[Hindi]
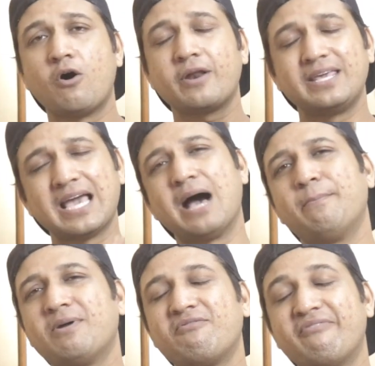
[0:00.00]
और
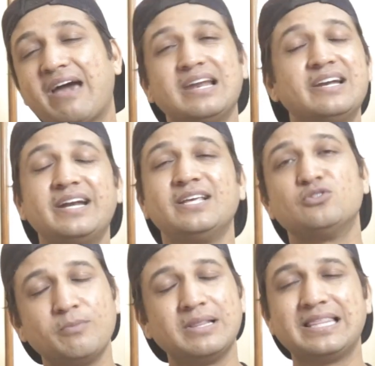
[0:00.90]
यहाँ पर वैलिडिटी
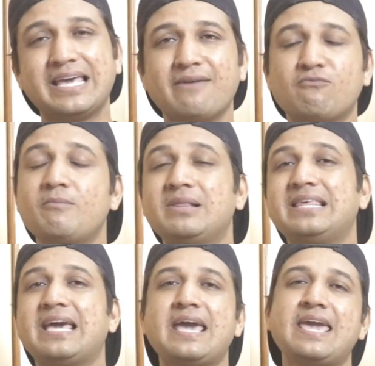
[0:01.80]
जो मिलती है वो
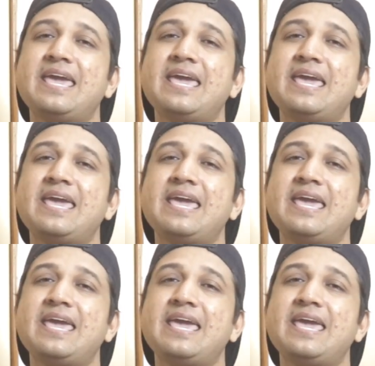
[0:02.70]
मिलती है